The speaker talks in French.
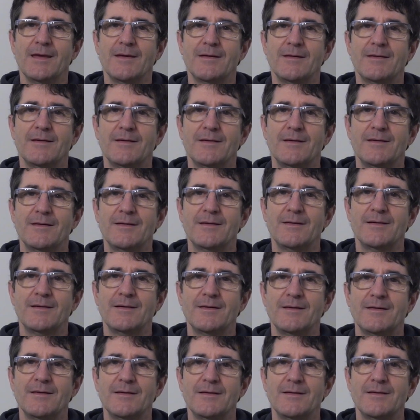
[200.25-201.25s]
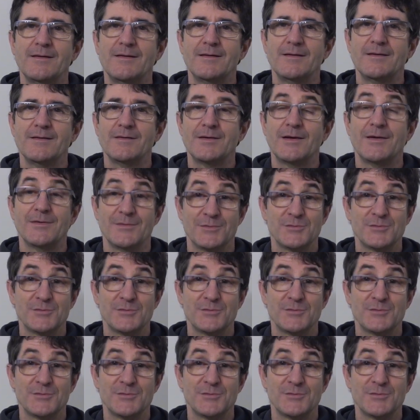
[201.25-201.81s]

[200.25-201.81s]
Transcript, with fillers: euh,